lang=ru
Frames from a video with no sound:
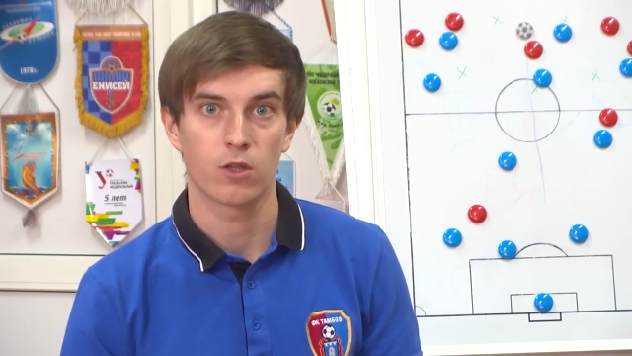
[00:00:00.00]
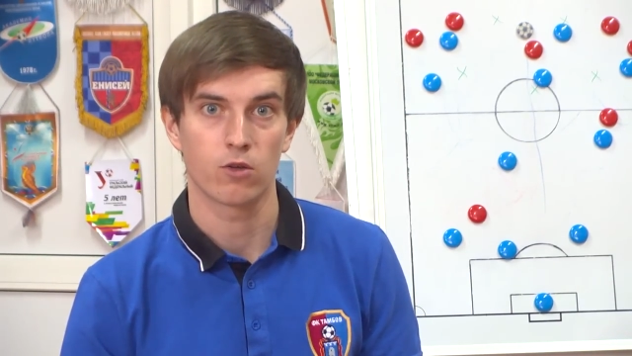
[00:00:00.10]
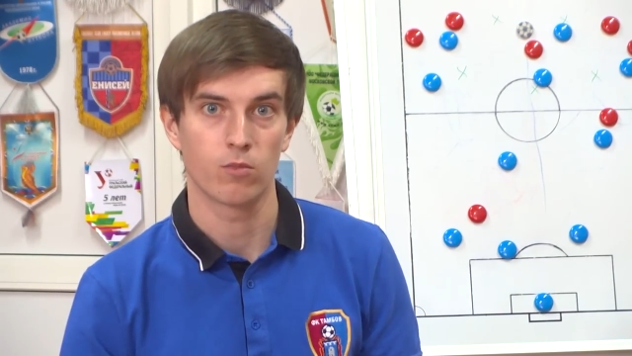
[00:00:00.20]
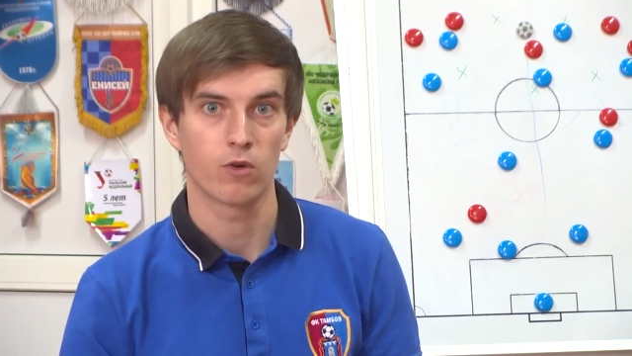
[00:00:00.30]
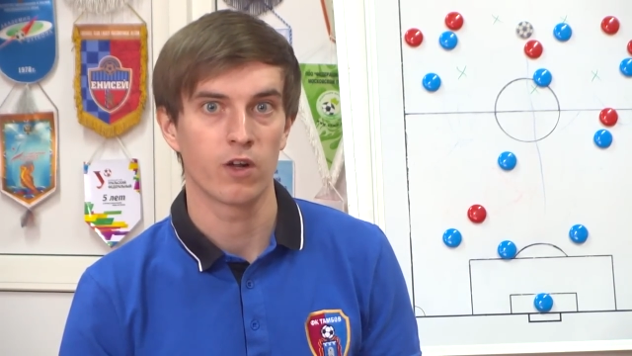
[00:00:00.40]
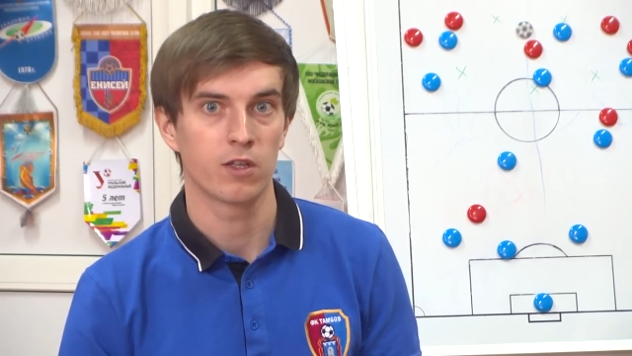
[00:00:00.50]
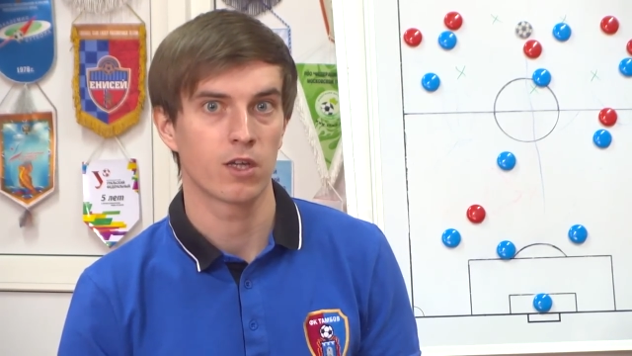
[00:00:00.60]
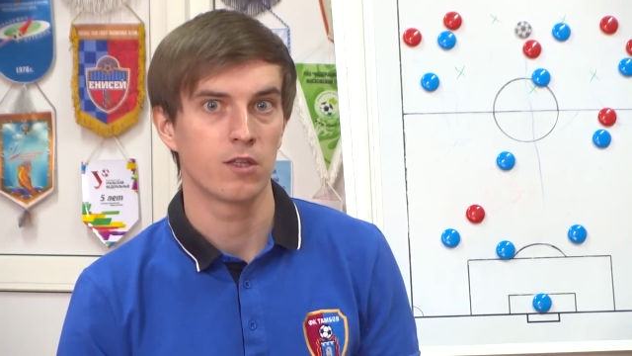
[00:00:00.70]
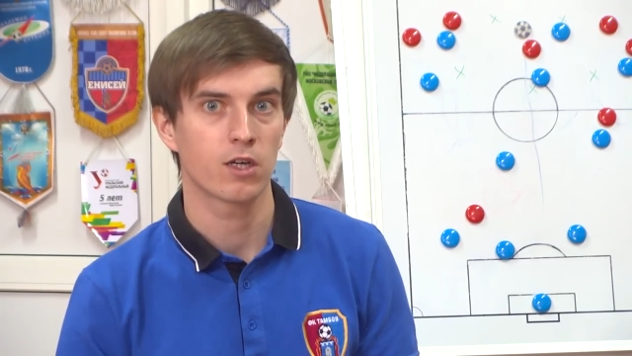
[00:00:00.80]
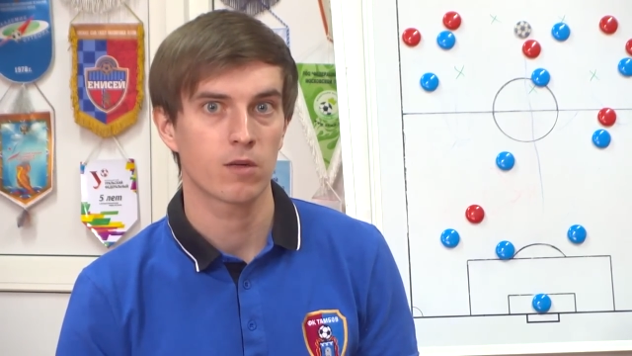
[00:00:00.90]
который буквально
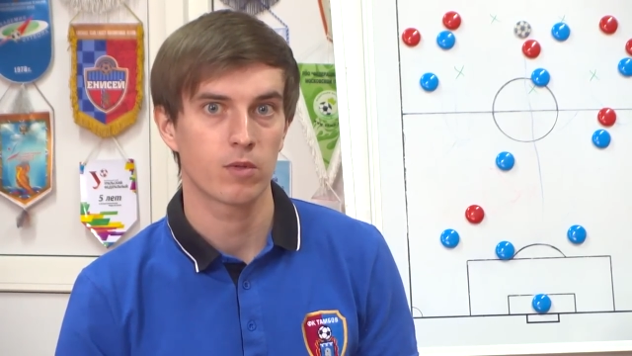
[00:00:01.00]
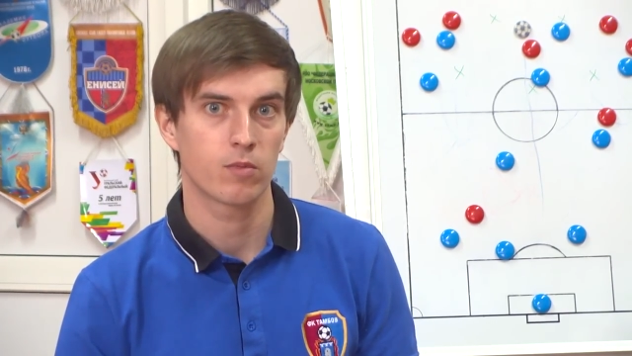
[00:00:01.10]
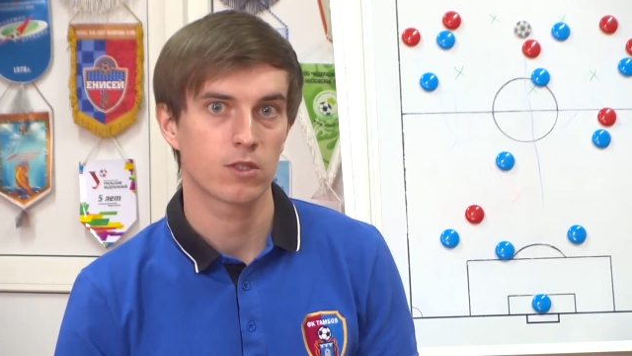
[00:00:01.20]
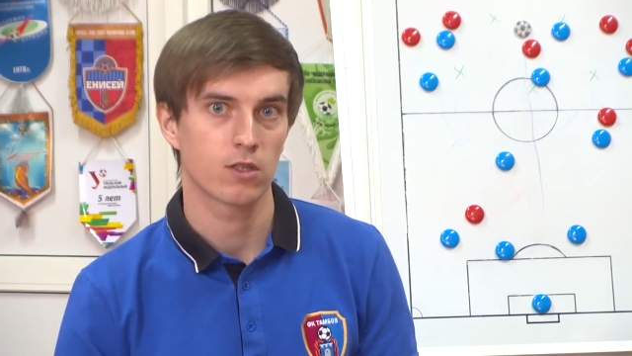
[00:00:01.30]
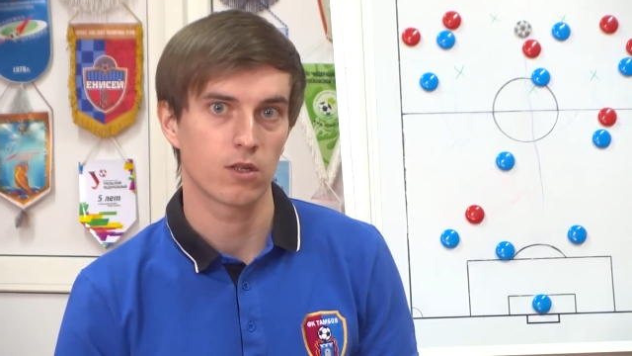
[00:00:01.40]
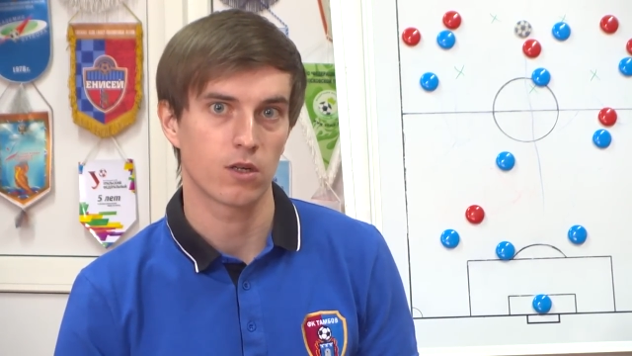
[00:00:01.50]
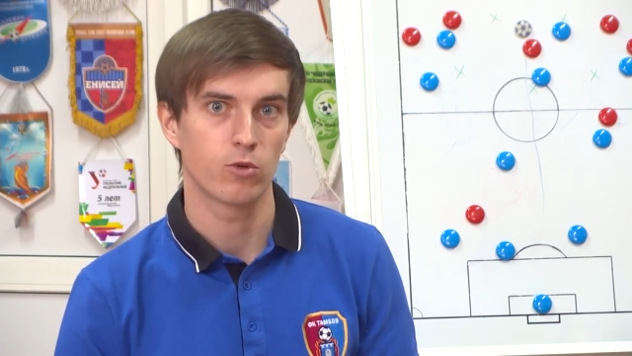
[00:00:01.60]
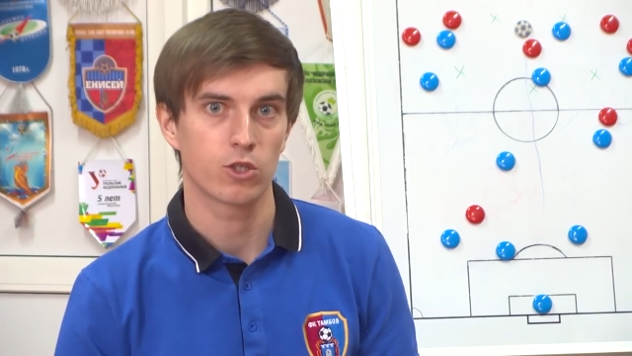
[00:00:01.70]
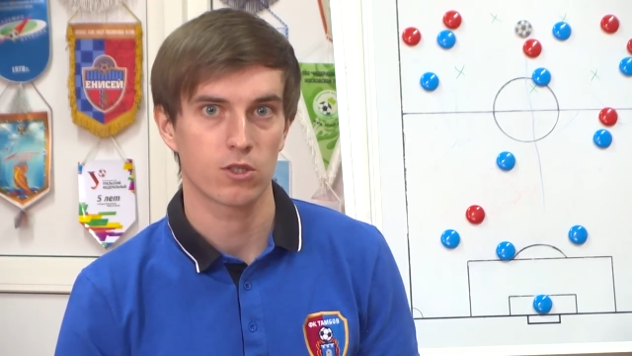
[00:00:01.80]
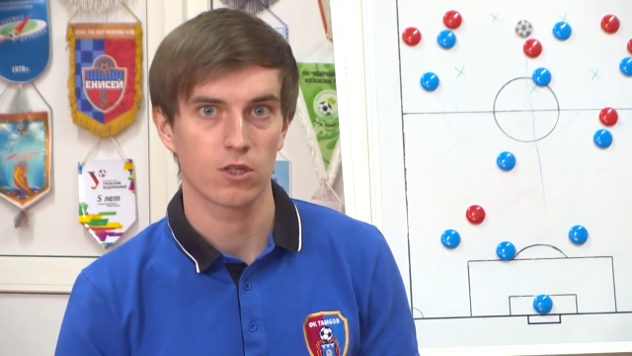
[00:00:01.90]
на днях подписал
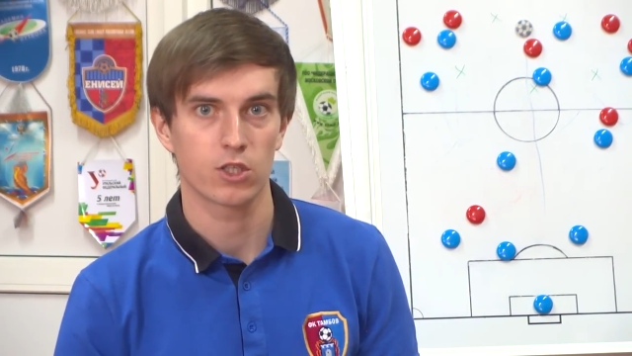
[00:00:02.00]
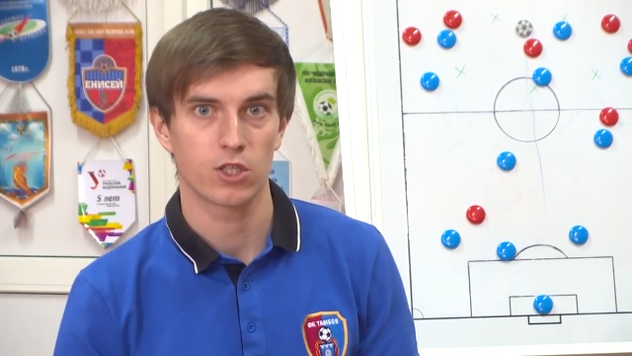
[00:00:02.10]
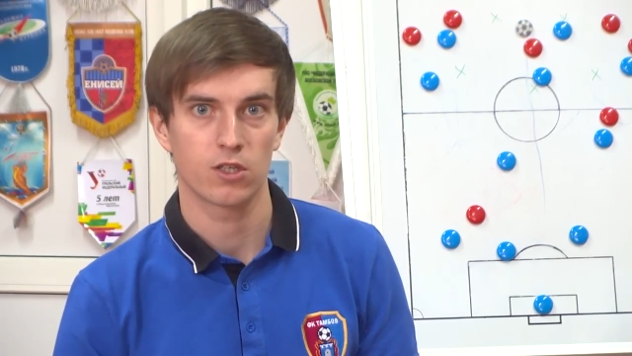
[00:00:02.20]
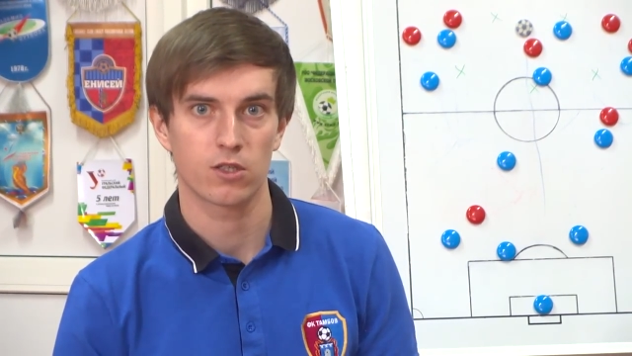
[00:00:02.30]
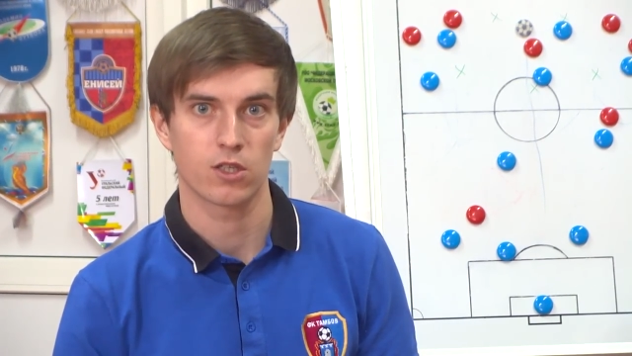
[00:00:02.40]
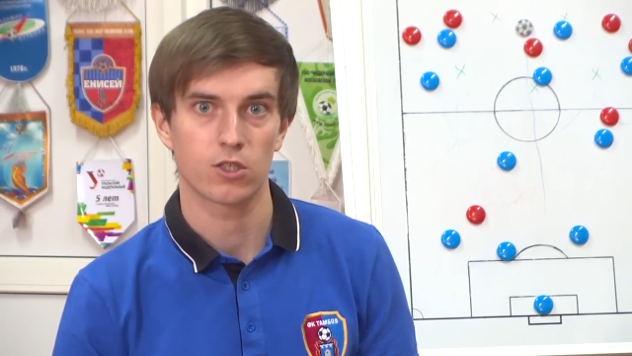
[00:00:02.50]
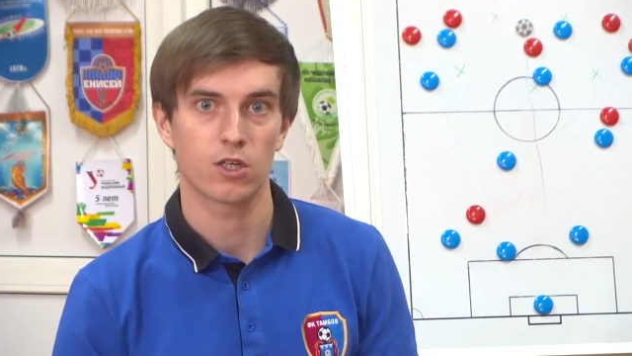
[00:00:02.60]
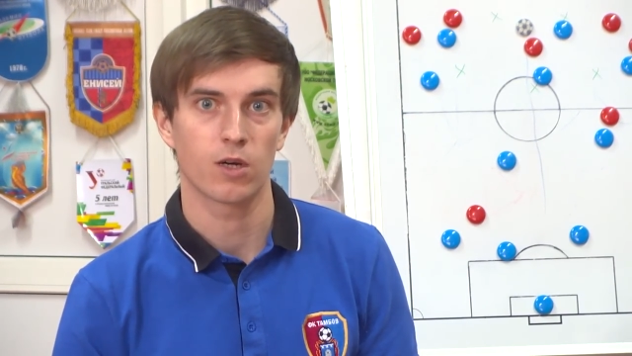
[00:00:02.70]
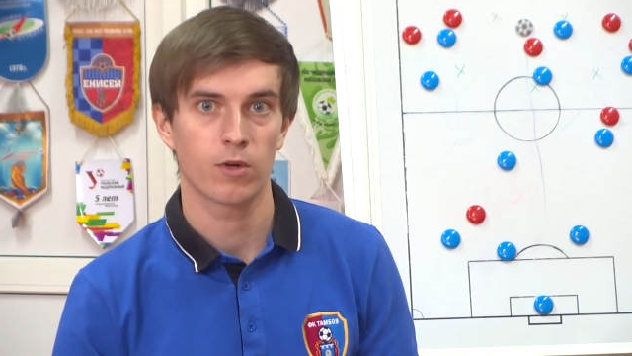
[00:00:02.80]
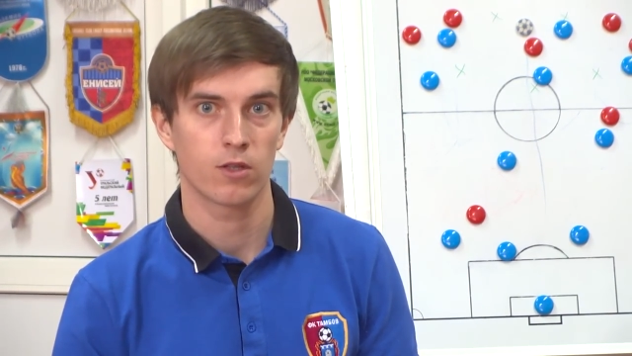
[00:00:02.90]
рабочее соглашение с
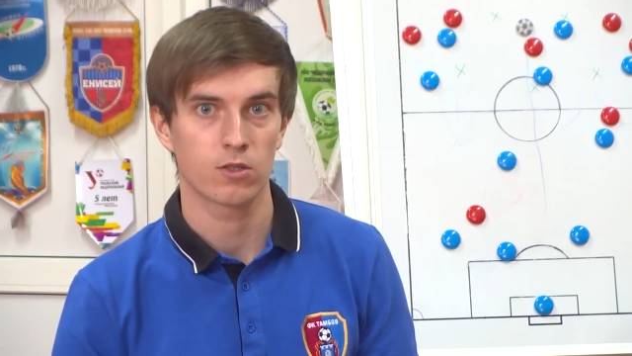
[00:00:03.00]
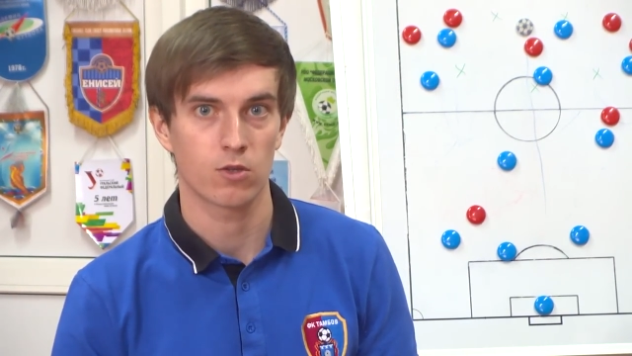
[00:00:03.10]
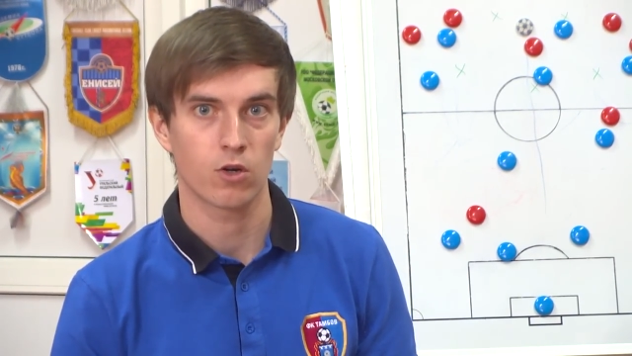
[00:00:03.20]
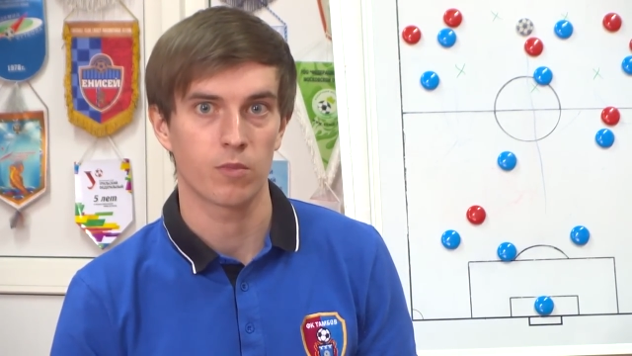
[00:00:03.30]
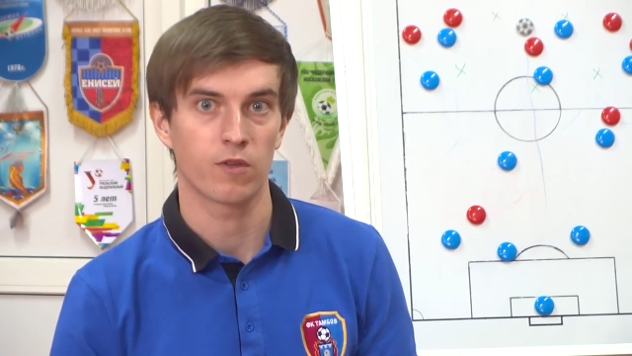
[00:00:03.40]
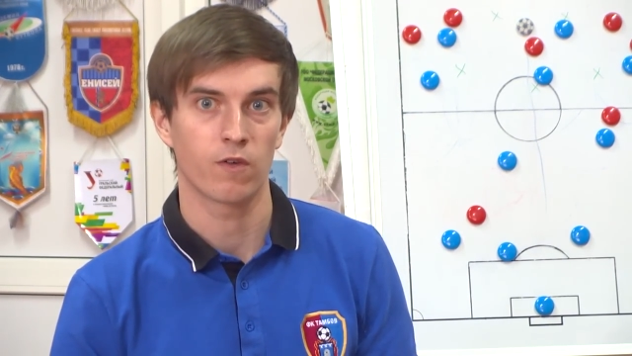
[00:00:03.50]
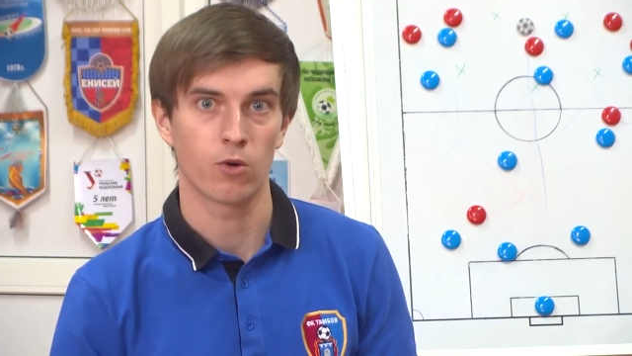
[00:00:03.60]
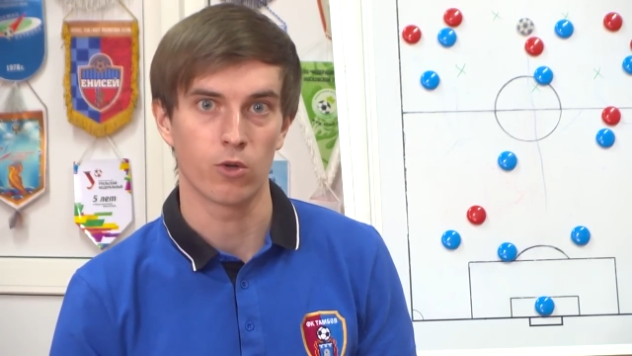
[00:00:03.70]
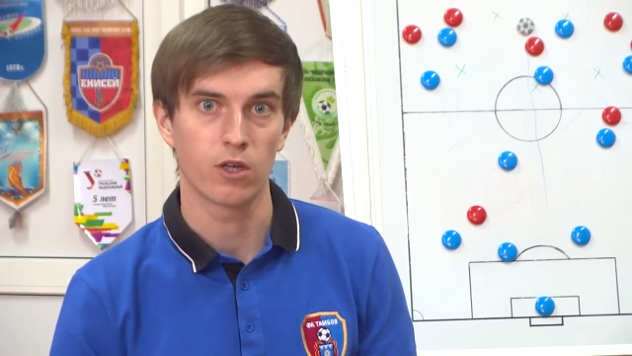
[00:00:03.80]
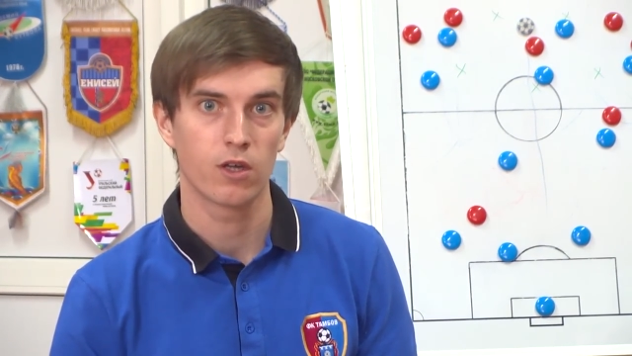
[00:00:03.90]
нашей командой сроком на два года.